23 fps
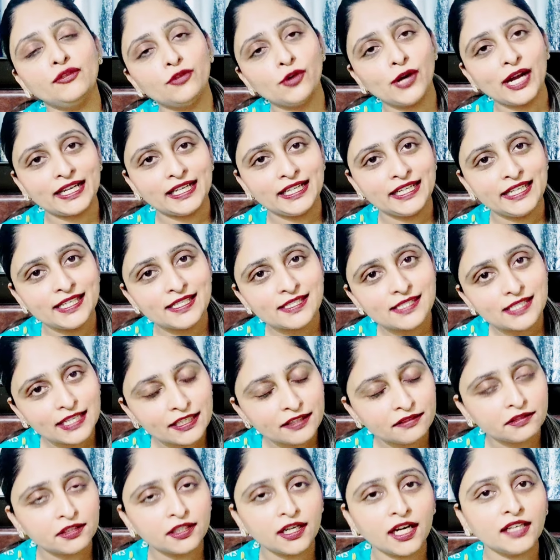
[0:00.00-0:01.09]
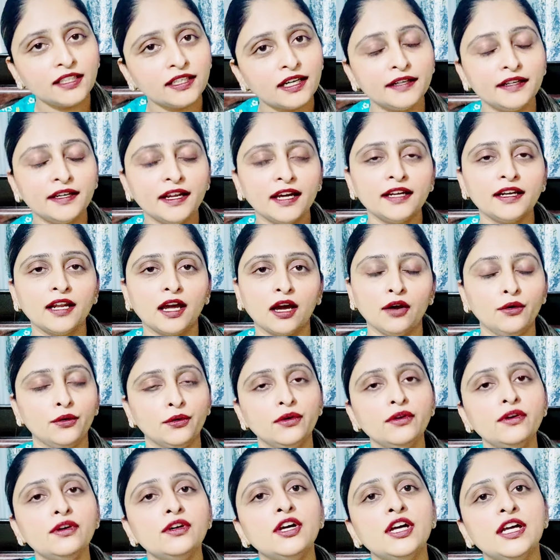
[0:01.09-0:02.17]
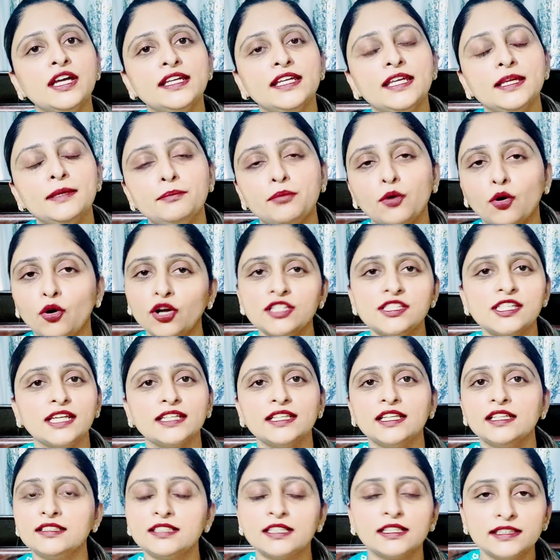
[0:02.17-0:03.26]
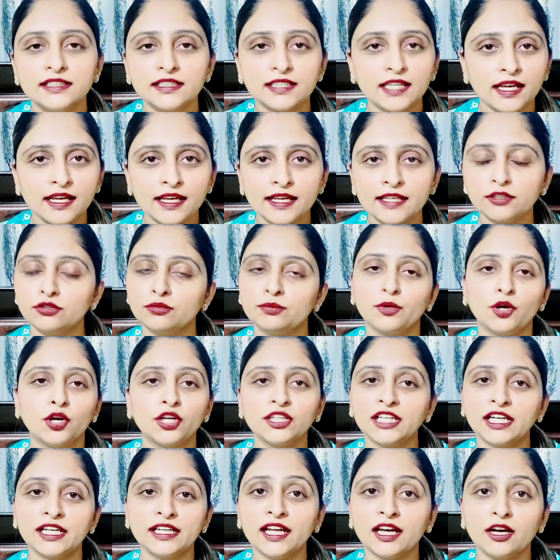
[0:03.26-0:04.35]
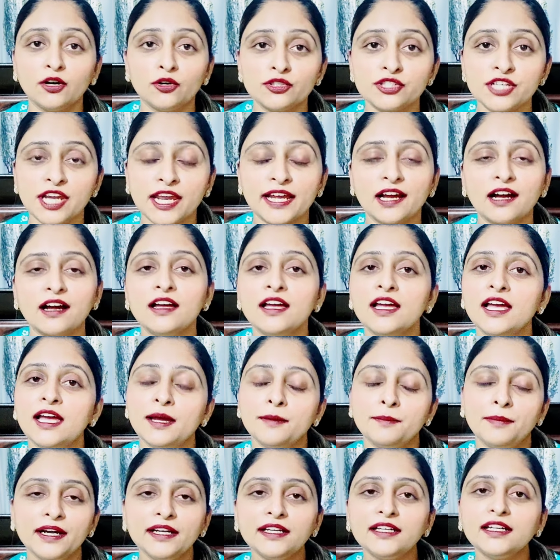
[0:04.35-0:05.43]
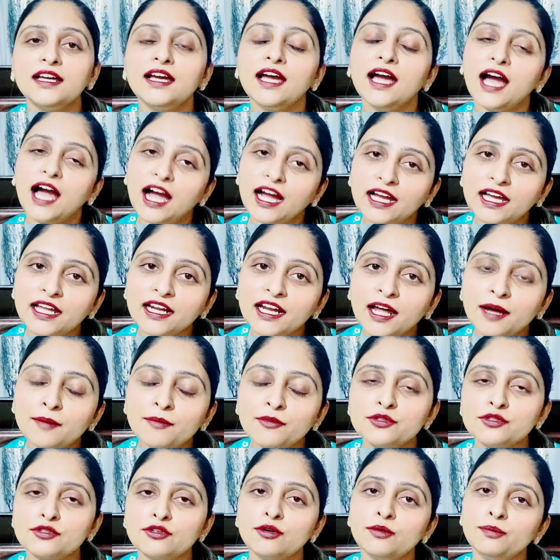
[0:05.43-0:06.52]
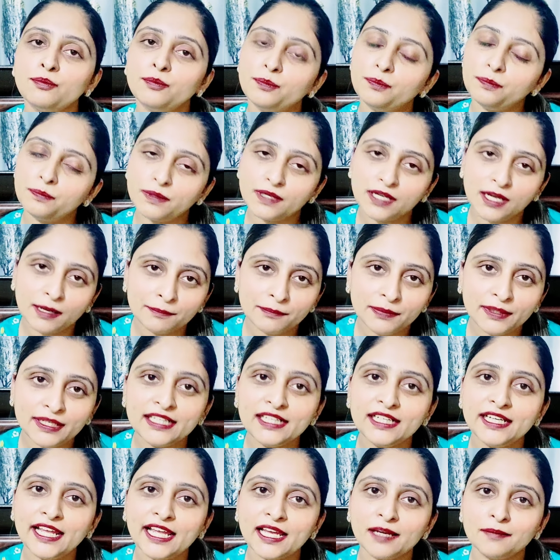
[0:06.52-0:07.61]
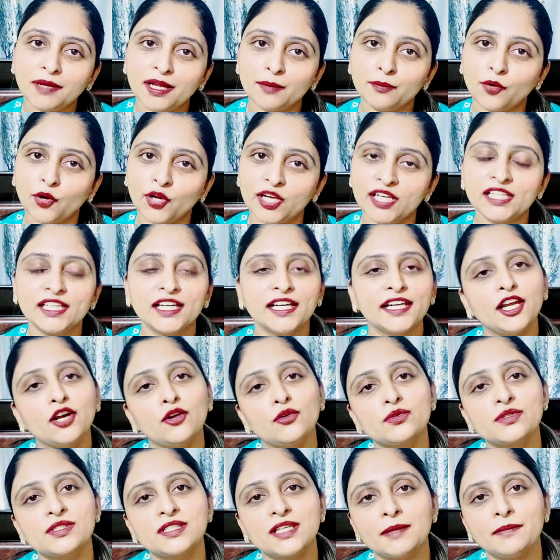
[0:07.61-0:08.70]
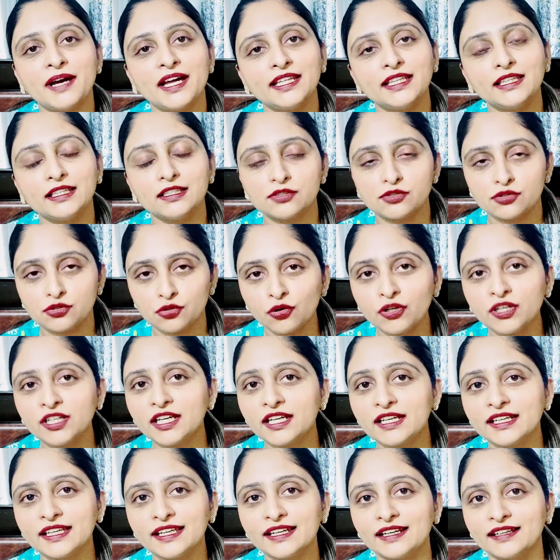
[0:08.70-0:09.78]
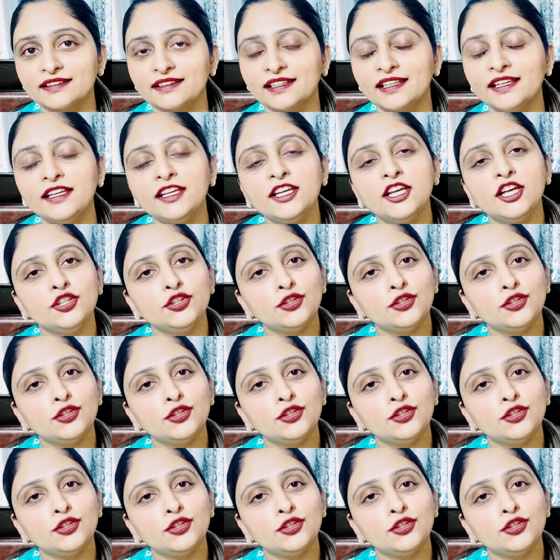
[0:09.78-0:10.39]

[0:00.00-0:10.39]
और वो एटलीस्ट इतना ठंडा ना हो कि बहुत ज़्यादा सर्दियां हैं तो बहुत ठंडा हो जाएगा बट अगर हम उसको कंप्लीटली एक बार बॉईल करें और उसके बाद स्टोर करके रख दें